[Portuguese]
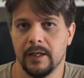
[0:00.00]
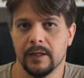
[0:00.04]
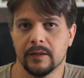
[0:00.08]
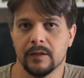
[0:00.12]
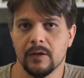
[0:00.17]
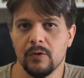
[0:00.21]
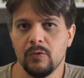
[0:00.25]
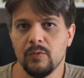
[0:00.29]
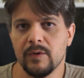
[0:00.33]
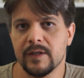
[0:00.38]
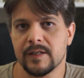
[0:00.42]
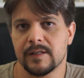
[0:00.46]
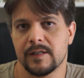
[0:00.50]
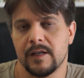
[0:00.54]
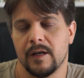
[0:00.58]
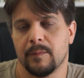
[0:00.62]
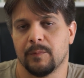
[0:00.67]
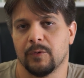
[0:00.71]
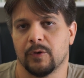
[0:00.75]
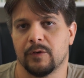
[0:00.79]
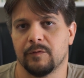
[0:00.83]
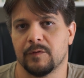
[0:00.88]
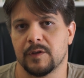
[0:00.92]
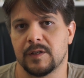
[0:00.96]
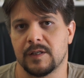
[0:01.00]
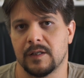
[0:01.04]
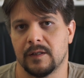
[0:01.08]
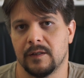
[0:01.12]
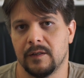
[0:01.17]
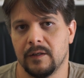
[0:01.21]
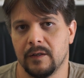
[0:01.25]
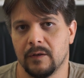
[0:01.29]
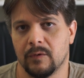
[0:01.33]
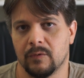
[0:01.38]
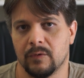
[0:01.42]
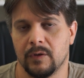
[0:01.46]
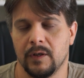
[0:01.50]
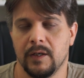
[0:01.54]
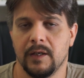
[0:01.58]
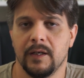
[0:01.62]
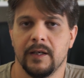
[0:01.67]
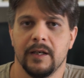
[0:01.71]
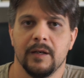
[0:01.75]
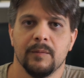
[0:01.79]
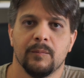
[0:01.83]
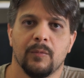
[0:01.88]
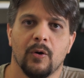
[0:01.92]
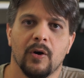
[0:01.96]
Então, no exemplo que você deu,
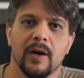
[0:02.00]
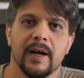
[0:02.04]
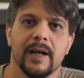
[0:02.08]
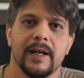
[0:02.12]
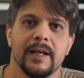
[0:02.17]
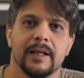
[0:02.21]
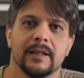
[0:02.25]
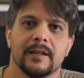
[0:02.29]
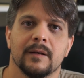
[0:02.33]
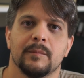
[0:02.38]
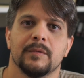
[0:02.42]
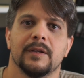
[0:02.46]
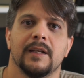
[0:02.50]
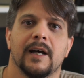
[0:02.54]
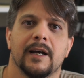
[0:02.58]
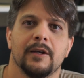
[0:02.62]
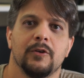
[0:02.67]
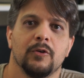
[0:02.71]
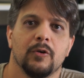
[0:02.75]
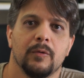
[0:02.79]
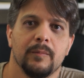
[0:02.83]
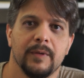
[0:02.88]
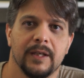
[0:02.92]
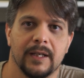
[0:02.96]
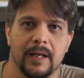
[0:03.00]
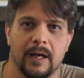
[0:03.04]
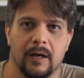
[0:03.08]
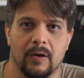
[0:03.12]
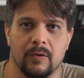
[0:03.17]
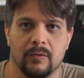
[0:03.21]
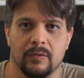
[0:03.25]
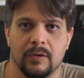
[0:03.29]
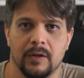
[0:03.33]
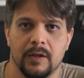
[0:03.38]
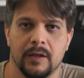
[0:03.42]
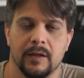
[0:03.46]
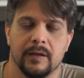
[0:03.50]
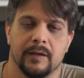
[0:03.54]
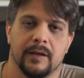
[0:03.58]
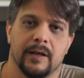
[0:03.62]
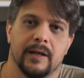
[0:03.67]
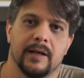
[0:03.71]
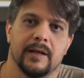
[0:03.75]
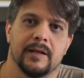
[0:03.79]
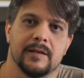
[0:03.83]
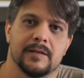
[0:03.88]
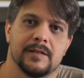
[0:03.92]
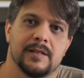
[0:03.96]
embora a rentabilidade nominal,
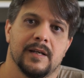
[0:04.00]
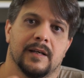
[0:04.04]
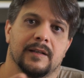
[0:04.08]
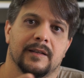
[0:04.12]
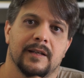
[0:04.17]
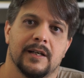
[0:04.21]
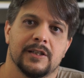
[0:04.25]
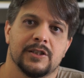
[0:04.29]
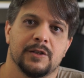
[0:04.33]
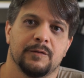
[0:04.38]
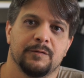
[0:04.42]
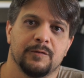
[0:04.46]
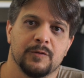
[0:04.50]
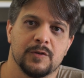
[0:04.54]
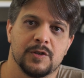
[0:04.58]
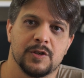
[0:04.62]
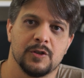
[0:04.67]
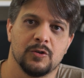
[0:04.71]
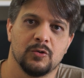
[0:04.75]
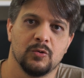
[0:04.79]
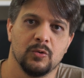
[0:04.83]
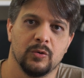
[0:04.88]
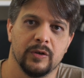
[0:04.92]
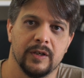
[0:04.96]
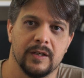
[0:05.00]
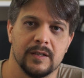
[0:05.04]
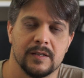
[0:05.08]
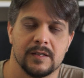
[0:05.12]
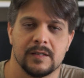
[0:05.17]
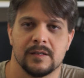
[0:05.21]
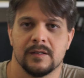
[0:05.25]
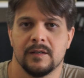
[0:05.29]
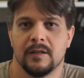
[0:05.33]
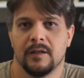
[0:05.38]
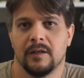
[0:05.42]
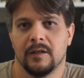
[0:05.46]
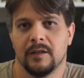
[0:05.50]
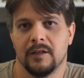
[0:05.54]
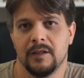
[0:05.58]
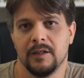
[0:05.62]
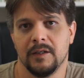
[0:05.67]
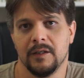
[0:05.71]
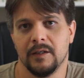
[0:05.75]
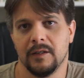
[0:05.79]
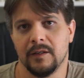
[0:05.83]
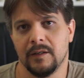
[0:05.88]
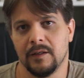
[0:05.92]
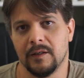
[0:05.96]
né, se a taxa fosse 2
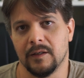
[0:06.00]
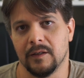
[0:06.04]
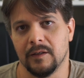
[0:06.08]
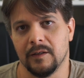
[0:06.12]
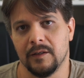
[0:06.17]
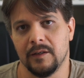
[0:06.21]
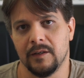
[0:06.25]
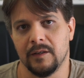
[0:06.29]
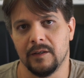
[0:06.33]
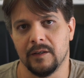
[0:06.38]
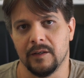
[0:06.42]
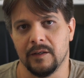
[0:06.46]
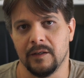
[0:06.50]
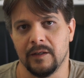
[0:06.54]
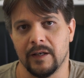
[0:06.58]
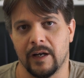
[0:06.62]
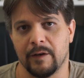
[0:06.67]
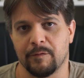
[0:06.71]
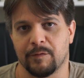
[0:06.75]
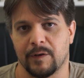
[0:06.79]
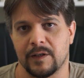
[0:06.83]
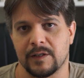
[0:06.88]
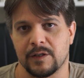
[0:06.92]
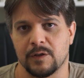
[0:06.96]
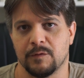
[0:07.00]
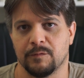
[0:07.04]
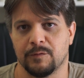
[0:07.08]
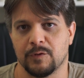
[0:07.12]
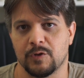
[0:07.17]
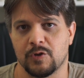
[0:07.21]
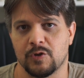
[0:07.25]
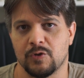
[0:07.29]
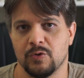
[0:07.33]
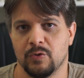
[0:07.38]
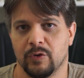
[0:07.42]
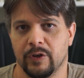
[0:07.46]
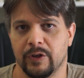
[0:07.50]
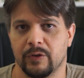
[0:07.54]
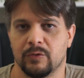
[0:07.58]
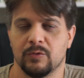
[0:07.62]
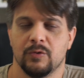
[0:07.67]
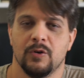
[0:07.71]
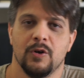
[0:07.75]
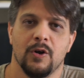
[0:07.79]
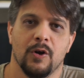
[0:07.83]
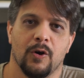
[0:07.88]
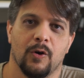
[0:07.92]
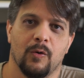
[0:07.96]
e, e, e a inflação fosse
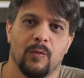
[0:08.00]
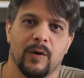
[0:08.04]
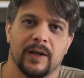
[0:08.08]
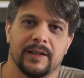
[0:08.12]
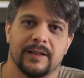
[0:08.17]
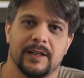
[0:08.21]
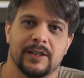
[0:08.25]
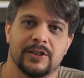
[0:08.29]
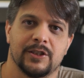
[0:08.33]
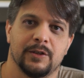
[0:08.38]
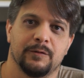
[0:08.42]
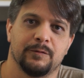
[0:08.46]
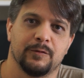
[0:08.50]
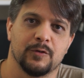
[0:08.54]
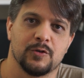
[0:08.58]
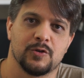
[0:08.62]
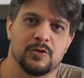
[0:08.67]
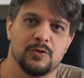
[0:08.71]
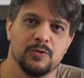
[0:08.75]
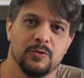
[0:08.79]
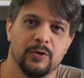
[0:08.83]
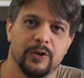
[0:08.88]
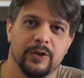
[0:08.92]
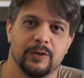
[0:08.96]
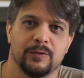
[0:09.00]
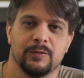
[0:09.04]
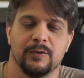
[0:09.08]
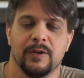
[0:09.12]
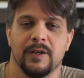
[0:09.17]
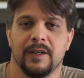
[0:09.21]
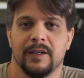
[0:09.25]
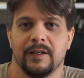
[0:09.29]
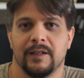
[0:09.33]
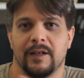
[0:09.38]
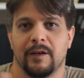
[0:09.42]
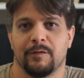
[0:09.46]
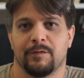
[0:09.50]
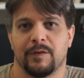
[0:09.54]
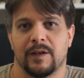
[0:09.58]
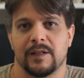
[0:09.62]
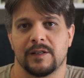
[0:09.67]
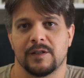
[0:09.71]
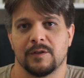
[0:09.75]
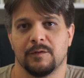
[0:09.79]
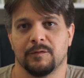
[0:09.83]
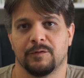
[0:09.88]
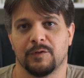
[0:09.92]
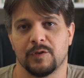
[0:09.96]
8, ou a taxa fosse 8 e a
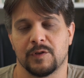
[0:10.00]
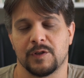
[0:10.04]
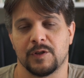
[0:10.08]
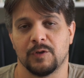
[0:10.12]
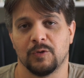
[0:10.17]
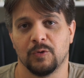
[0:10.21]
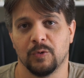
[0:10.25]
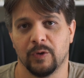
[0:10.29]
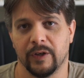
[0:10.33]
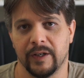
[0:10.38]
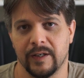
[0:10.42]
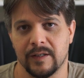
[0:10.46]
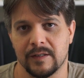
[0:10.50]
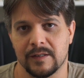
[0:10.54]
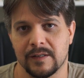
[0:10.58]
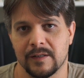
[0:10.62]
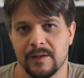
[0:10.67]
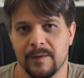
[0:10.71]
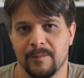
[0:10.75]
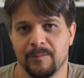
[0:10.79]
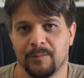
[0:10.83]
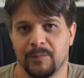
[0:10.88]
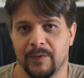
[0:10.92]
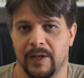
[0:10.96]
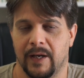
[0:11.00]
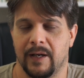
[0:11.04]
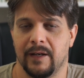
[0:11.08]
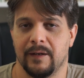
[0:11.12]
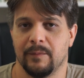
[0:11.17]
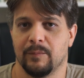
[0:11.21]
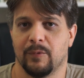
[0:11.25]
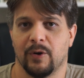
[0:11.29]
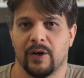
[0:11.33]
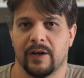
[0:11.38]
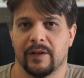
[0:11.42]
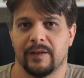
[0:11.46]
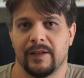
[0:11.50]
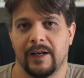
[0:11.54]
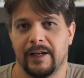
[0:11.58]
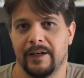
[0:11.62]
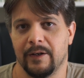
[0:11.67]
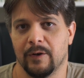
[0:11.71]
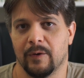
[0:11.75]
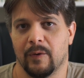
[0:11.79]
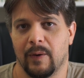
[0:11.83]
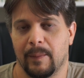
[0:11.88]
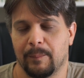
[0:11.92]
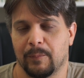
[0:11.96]
inflação fosse 2, né, embora
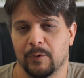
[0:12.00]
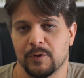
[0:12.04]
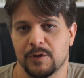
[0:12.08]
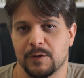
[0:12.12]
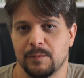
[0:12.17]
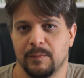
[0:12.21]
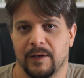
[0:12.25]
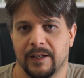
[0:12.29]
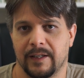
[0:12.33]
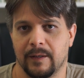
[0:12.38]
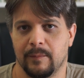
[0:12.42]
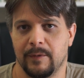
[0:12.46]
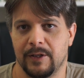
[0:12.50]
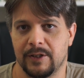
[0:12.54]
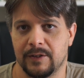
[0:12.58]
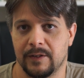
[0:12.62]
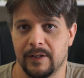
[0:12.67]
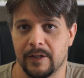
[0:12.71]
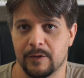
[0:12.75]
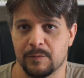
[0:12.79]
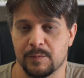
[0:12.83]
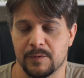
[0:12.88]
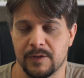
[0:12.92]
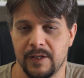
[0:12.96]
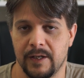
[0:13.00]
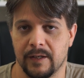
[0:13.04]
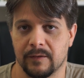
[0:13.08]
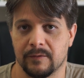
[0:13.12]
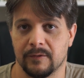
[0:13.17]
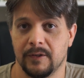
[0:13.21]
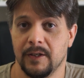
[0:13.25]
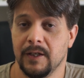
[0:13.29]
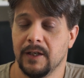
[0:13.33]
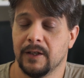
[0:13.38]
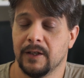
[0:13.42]
dariam aproximadamente 10%,